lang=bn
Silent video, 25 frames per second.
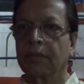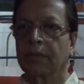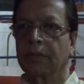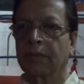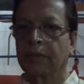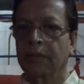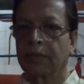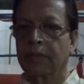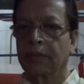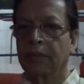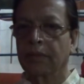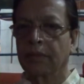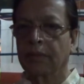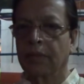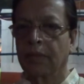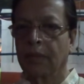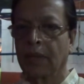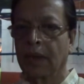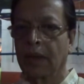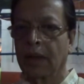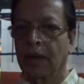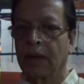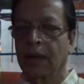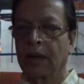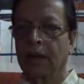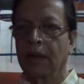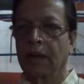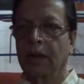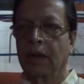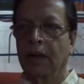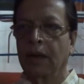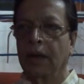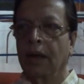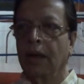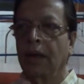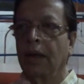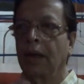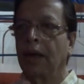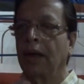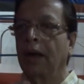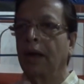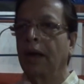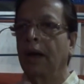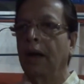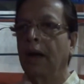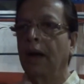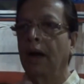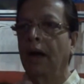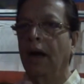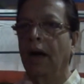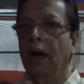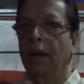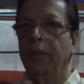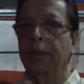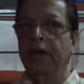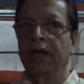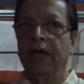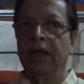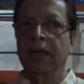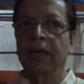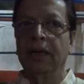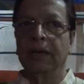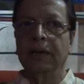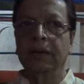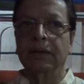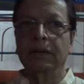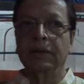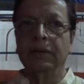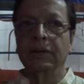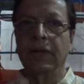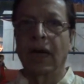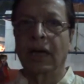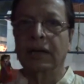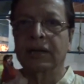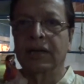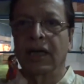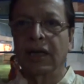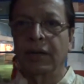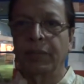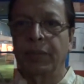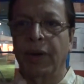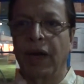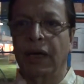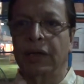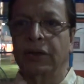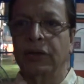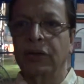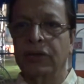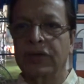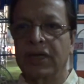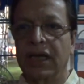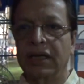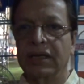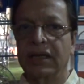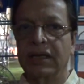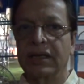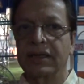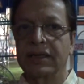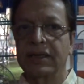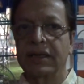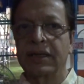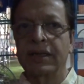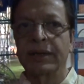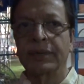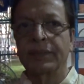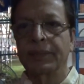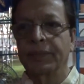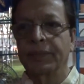তার নাম থেকে শুরু করুন আমি ডাক্তার পার্থ চ্যাটার্জি